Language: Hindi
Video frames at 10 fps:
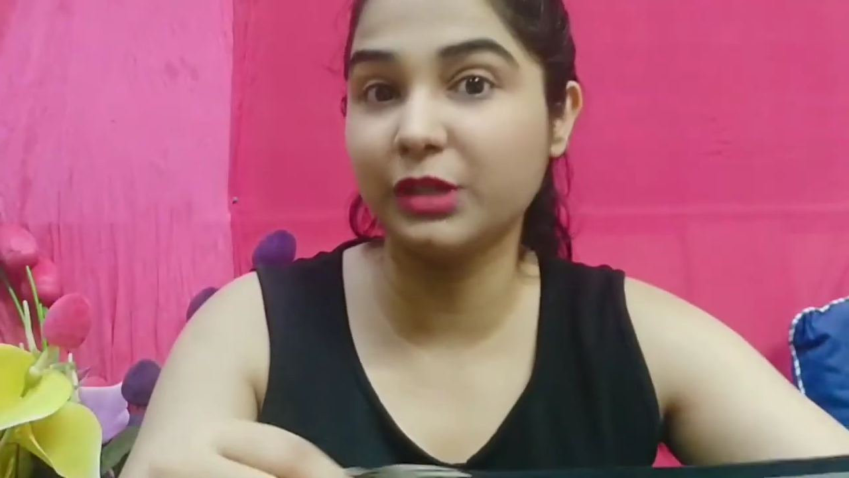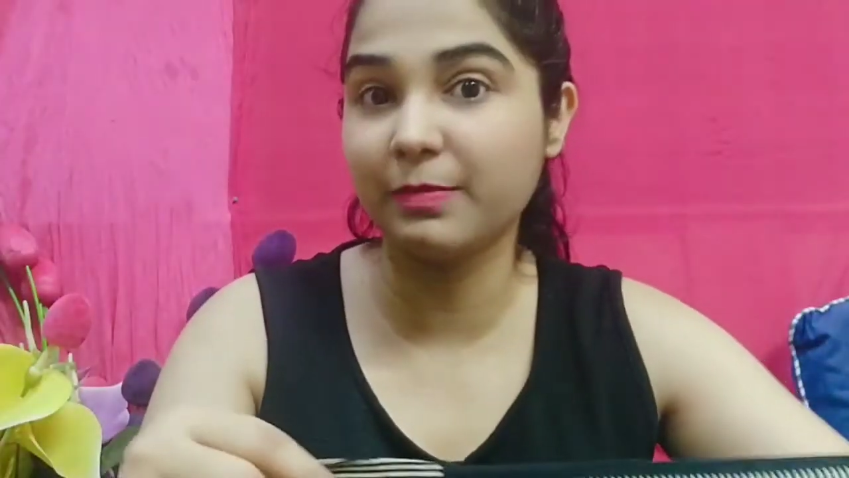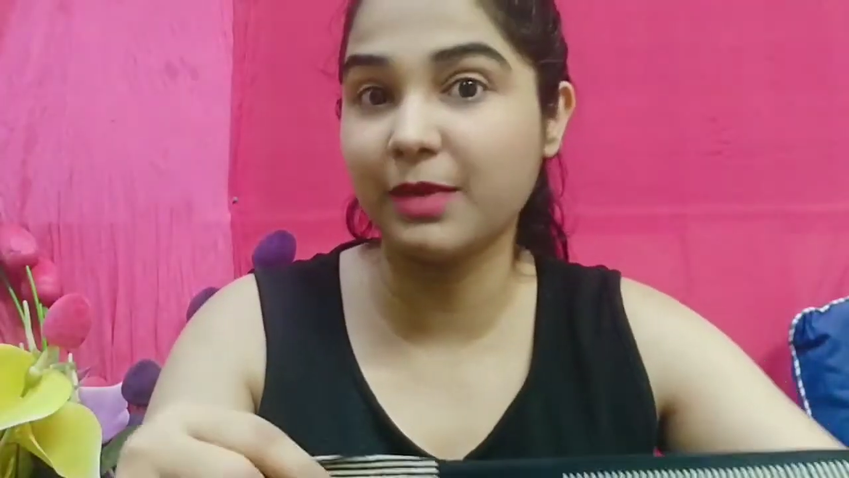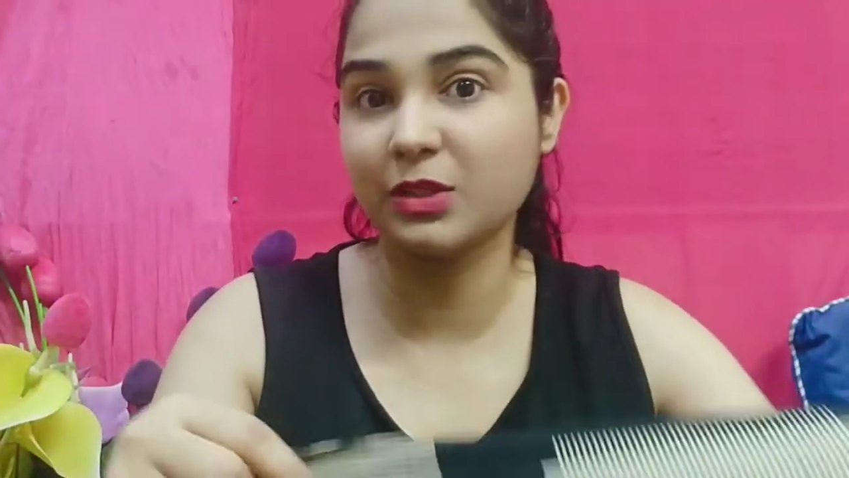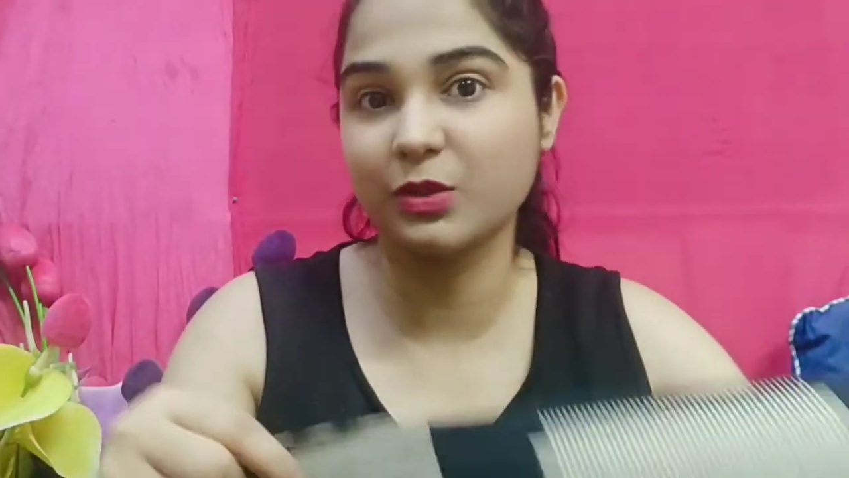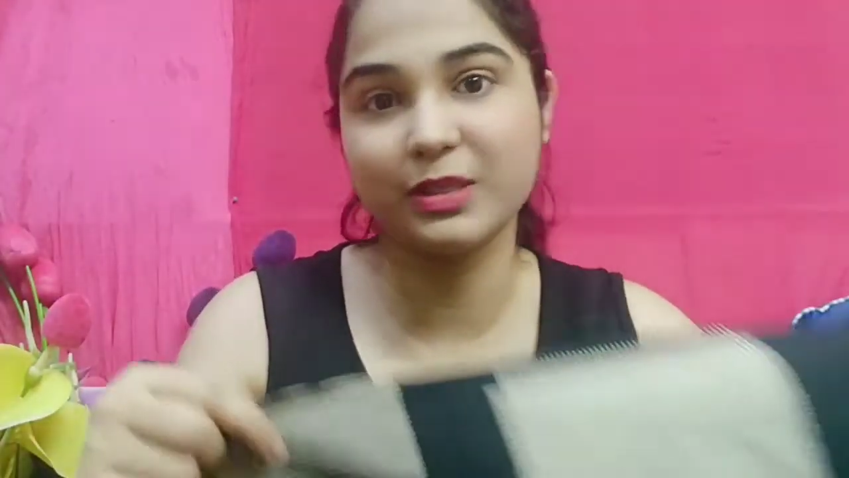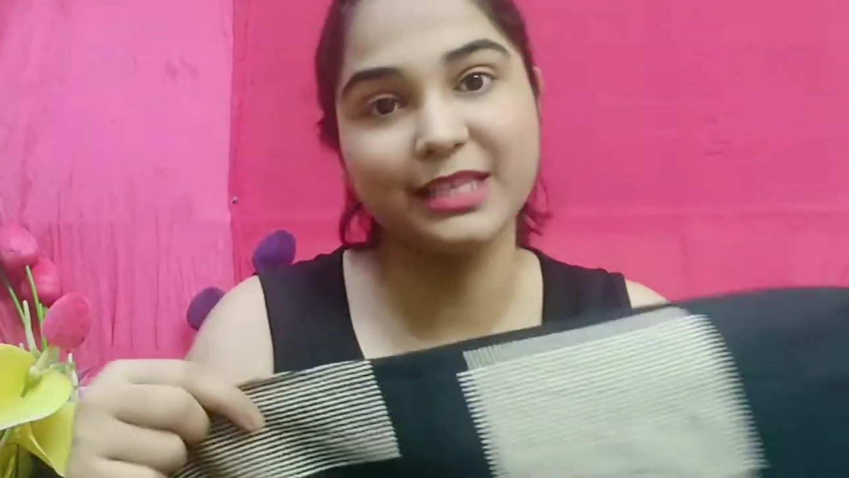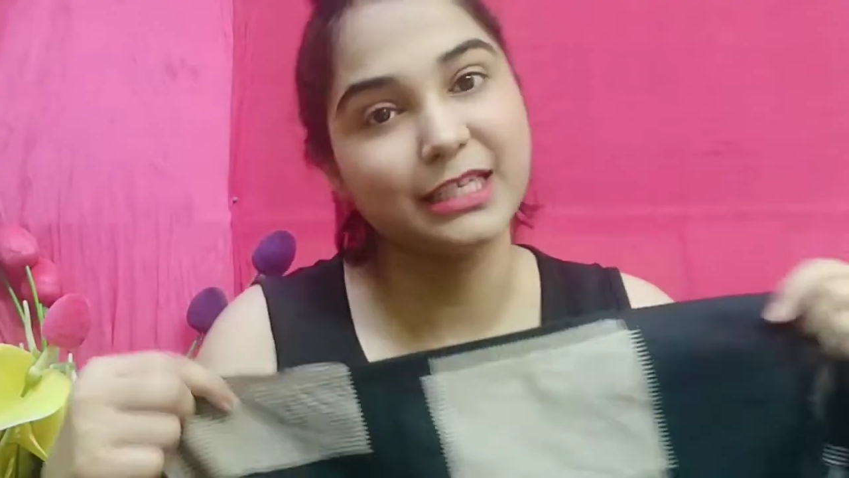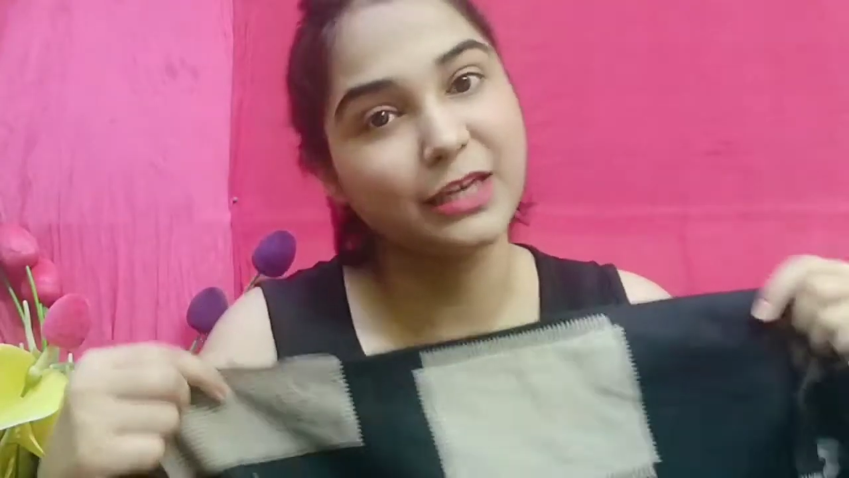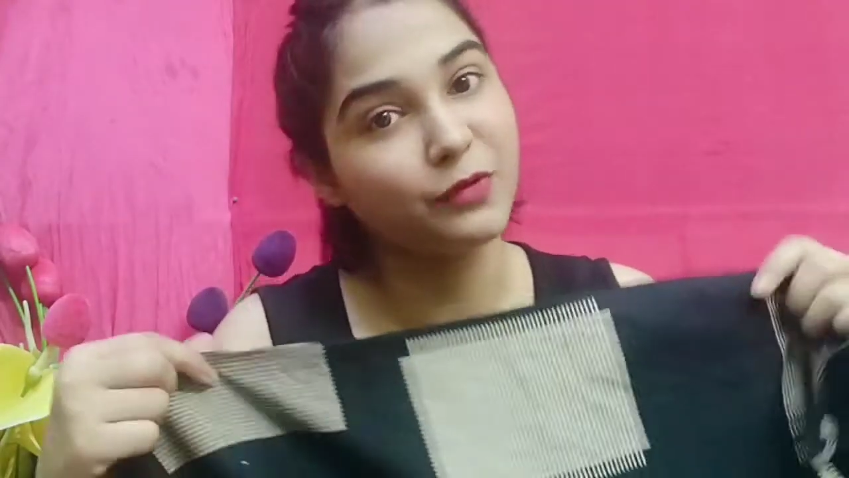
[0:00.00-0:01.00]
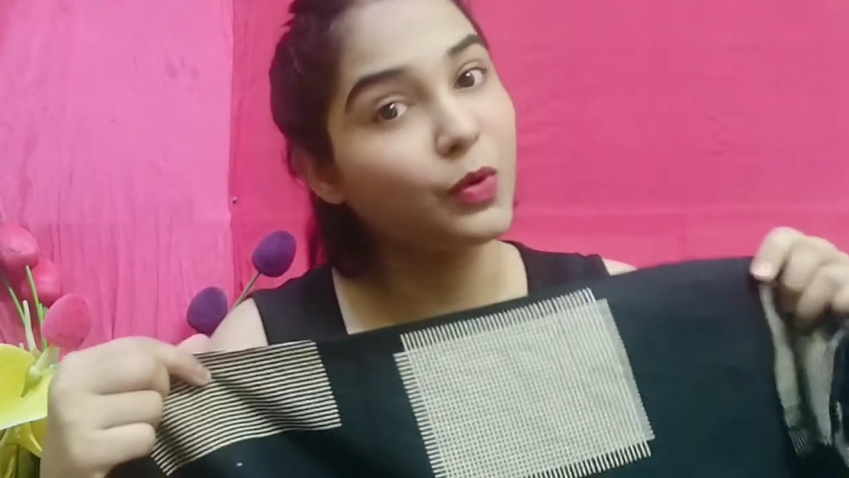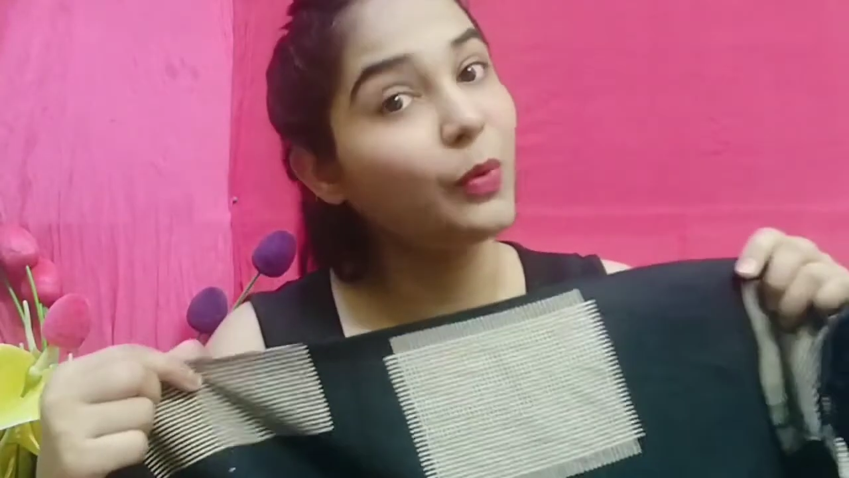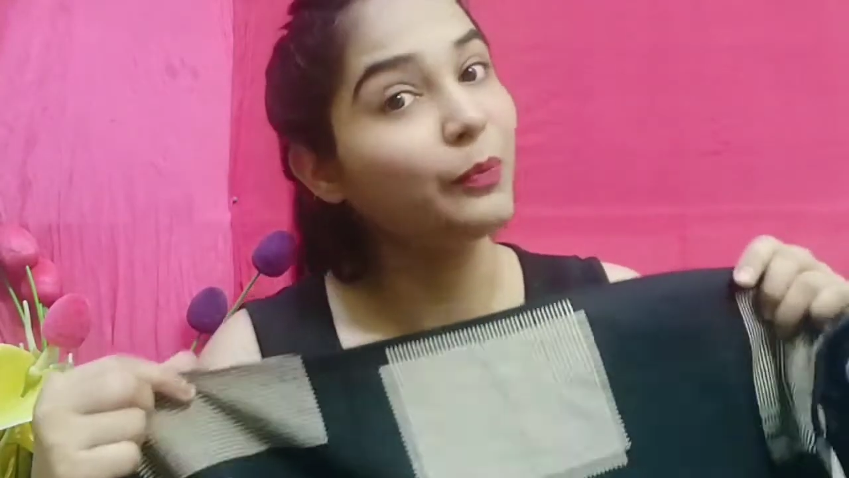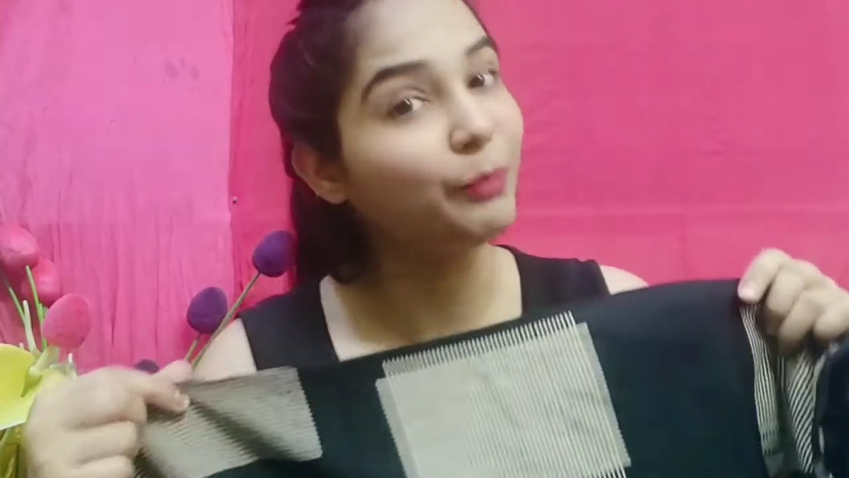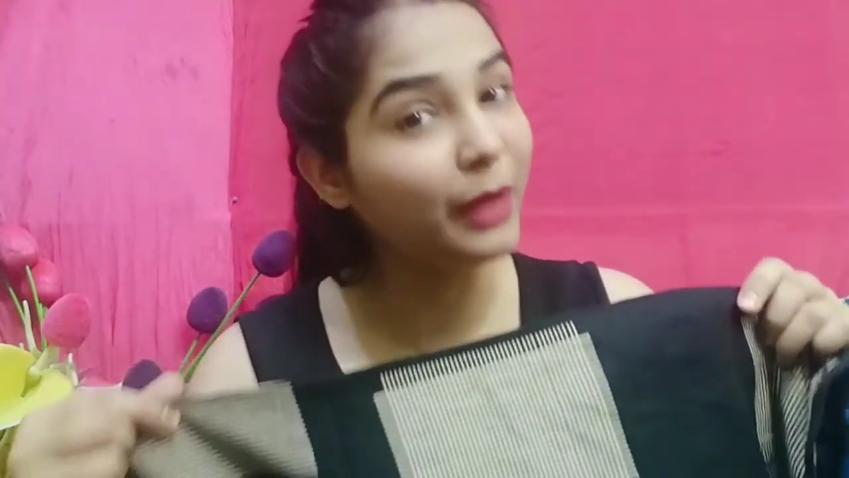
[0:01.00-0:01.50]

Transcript: कुर्ता प्लाजो का सेट है वो